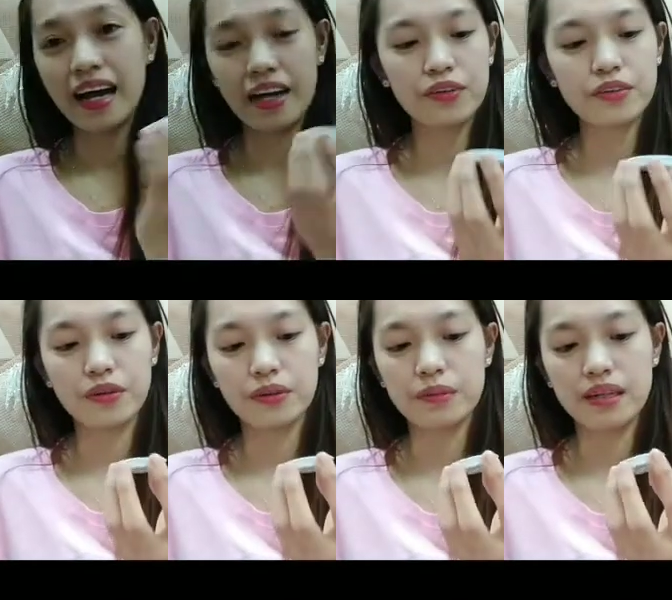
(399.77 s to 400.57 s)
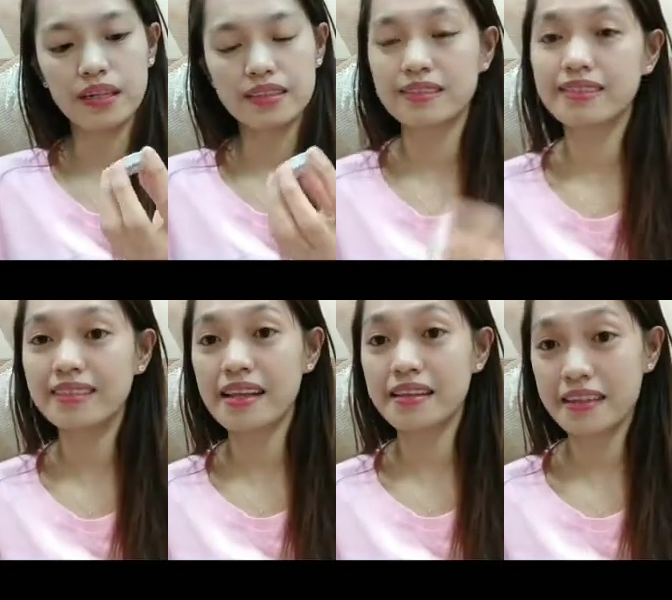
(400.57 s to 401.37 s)
Ano to, mga
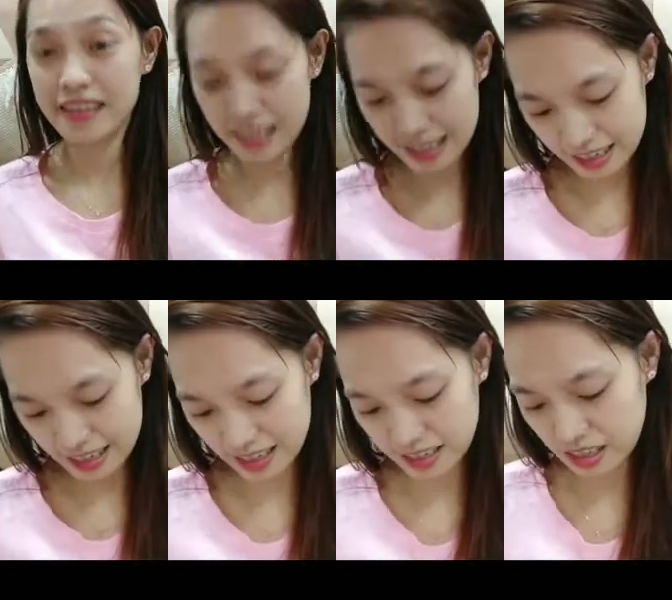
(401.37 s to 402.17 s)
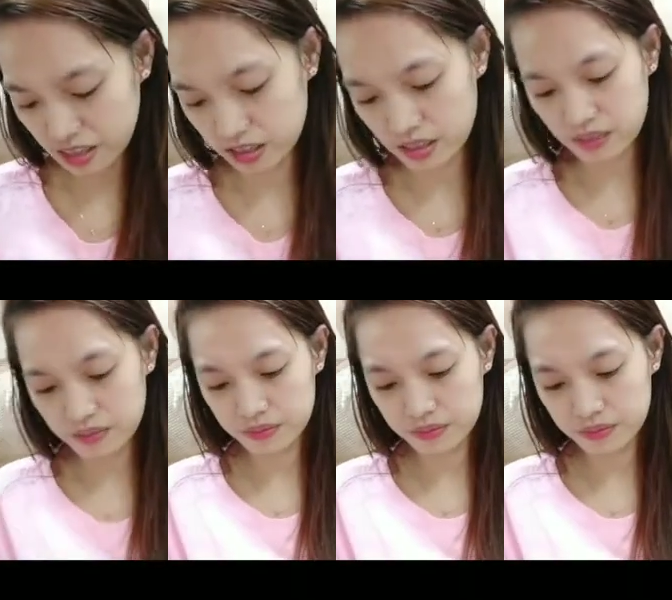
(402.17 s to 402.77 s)
10 real lang yata siya.